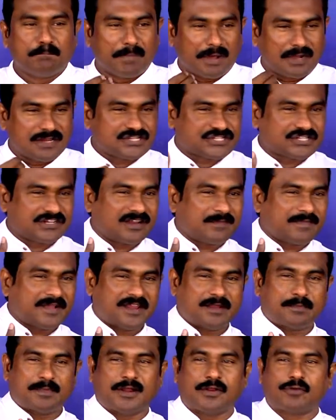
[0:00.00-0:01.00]

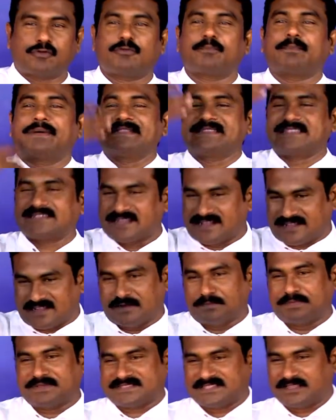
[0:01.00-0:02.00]
మనుషులమైన మనకు మంచిగా
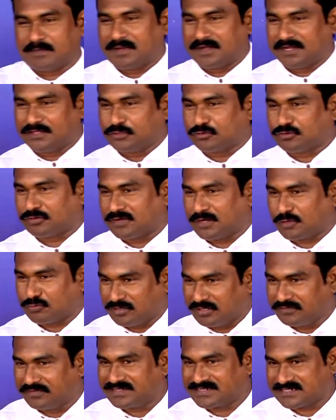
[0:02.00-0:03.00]
కనిపిస్తాయి మన ఎదుట ఉన్న
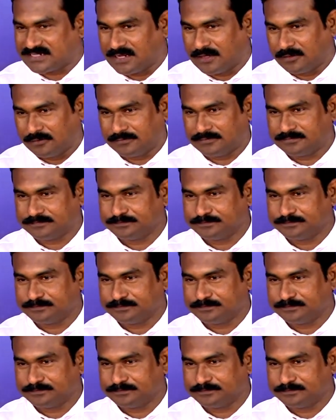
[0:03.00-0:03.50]
కొన్ని విషయాలు